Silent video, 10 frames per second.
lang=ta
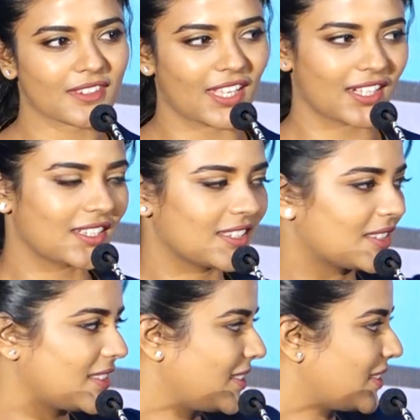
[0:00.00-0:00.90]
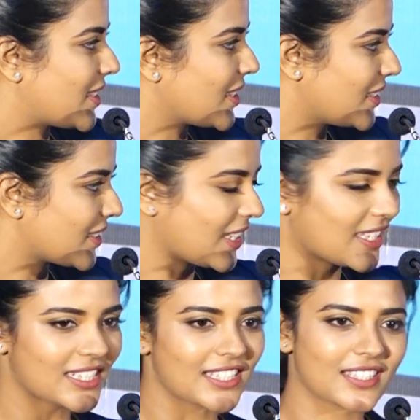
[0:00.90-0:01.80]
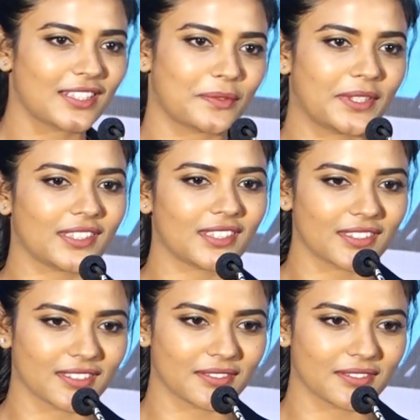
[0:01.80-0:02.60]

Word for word: எனக்கு சார் கிங்ஸ்லின் சார் வந்து